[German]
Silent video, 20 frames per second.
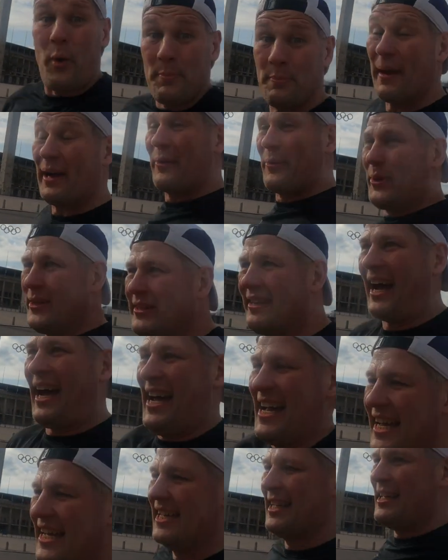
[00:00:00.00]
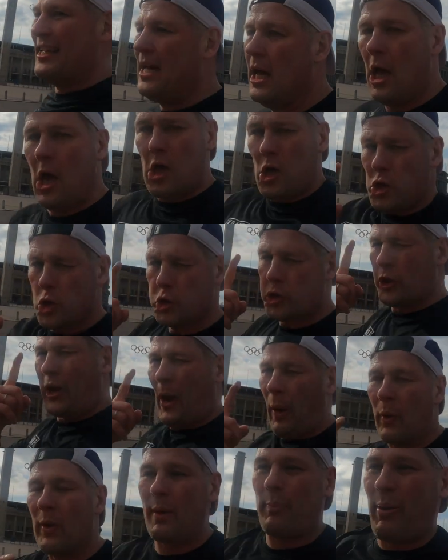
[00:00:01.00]
Und dann runter.
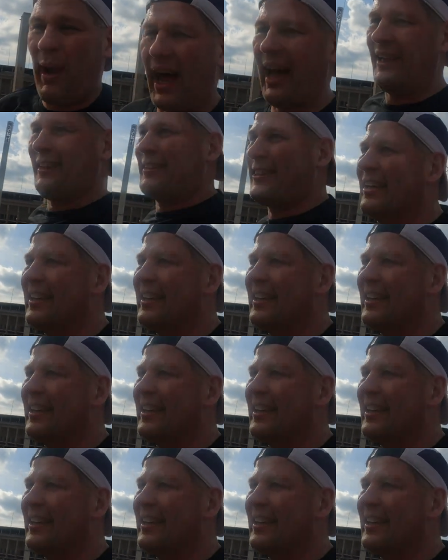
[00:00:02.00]
Schlau geplant.